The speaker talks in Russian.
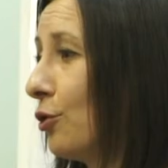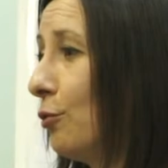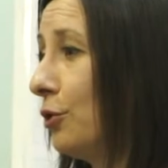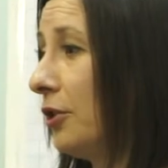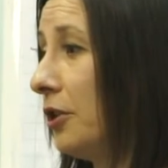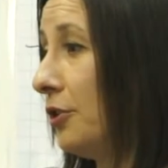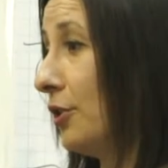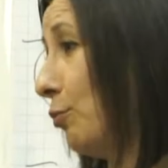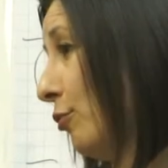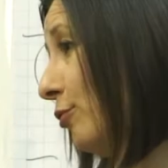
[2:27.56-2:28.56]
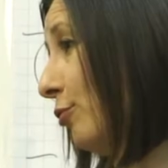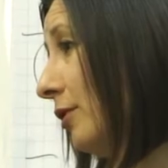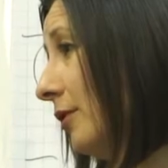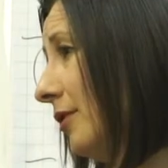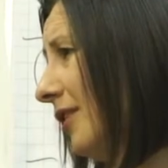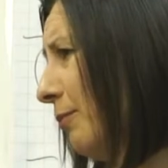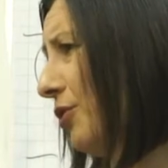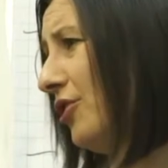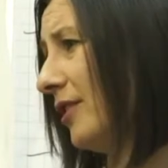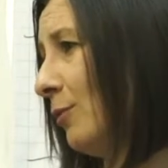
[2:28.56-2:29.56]
года три не используете, так
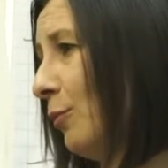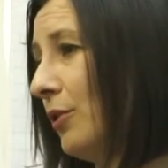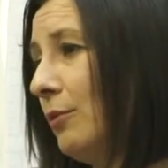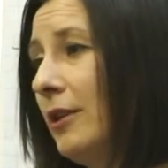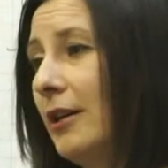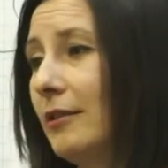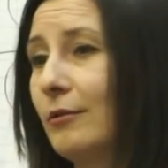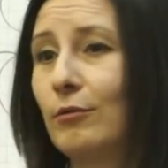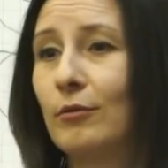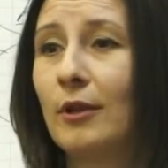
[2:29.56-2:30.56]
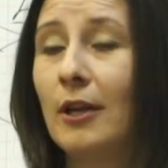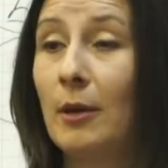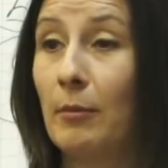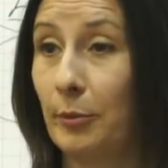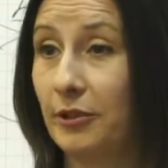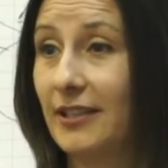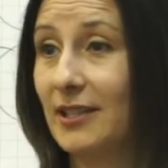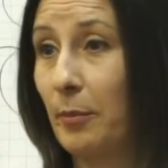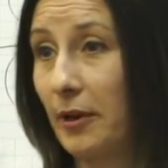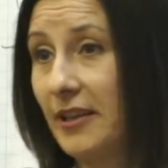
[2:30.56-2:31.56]
по-честному понимаете, то попытаться
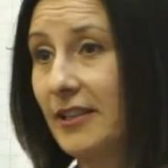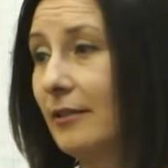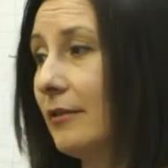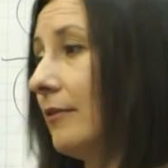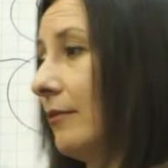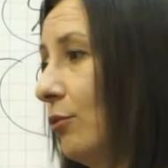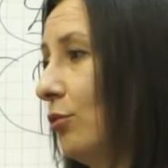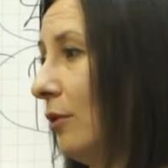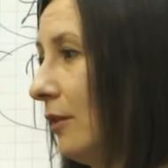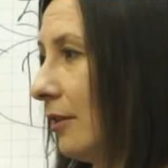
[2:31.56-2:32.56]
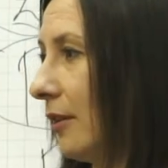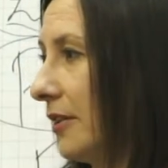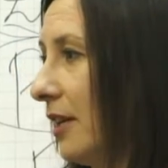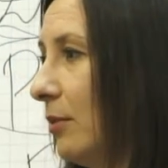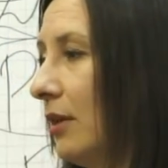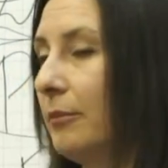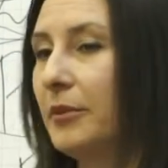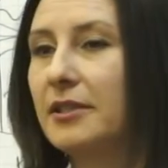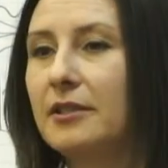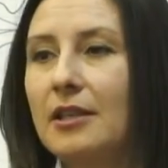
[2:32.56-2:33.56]
продать, ну или хотя бы по
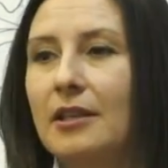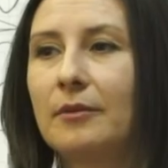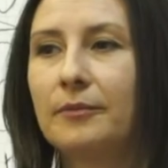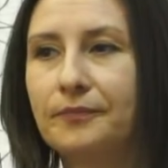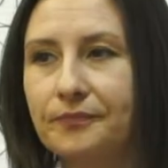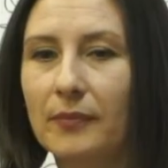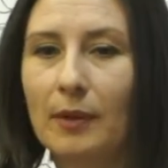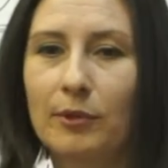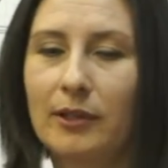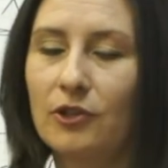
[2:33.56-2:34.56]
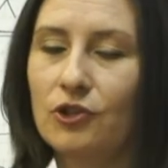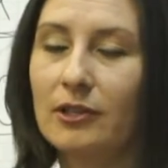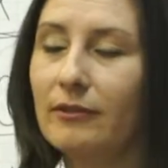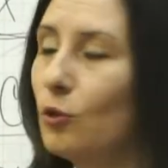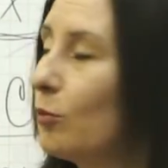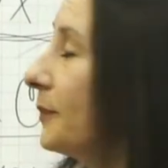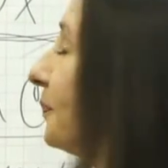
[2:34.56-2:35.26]
цене металлического лома